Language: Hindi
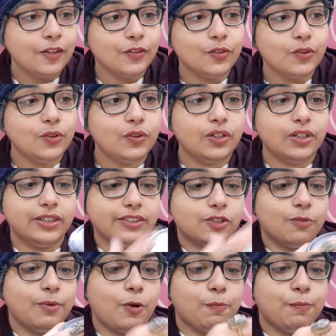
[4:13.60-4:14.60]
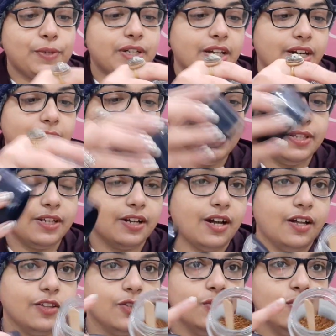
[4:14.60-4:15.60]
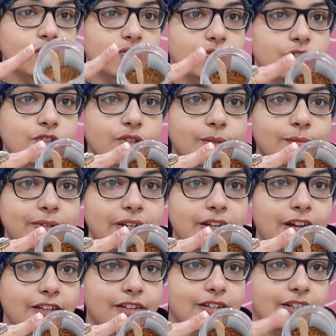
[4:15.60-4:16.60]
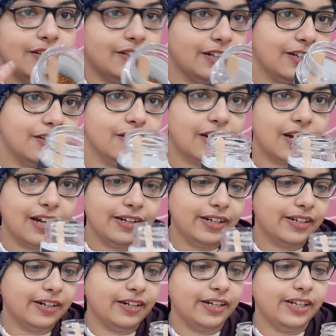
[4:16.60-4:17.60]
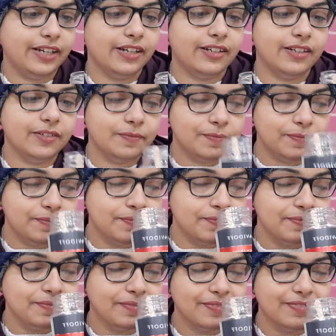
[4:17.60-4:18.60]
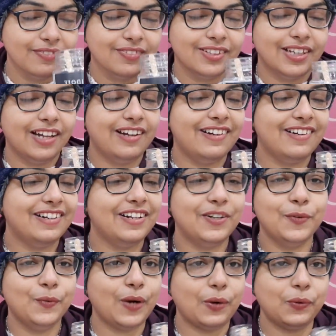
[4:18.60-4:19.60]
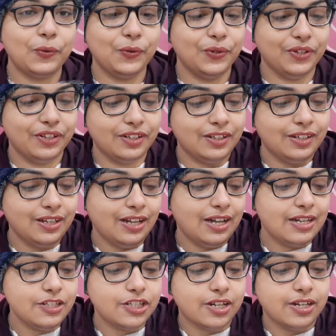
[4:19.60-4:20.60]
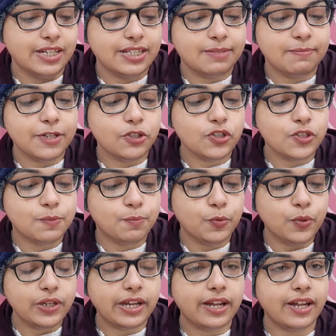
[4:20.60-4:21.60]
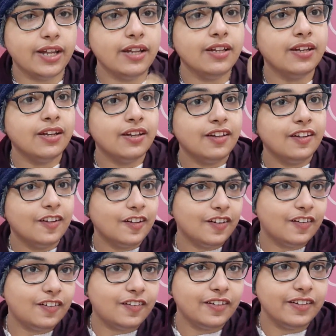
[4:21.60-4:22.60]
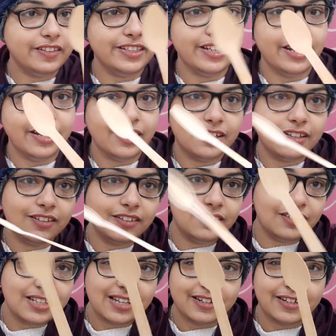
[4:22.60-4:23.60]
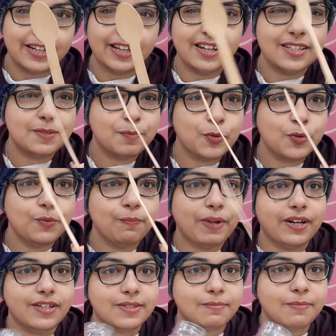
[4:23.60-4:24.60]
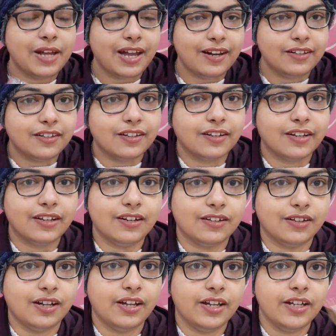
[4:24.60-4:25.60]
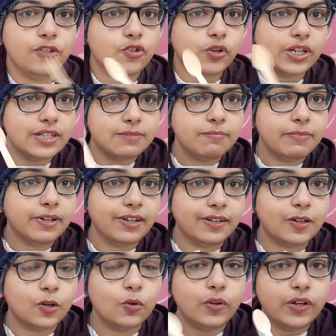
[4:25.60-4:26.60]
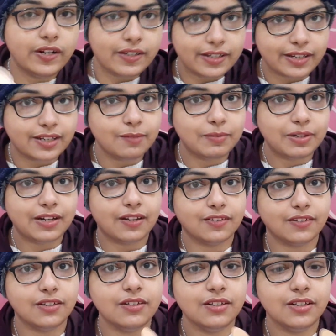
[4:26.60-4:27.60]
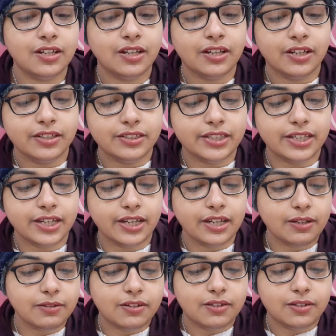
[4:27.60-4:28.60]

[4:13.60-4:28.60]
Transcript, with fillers: तो इसको मैं ओपन करके भी दिखाती हूँ जो कि मैंने आधा कंटेनर खाली कर लिया है वाह अच्छा इसमें जो स्पून है ये एक लकड़ी का स्पून मैंने इसमें ऐड करके रखा है जो कि इसमें इंक्लूडेड नहीं मिला था ये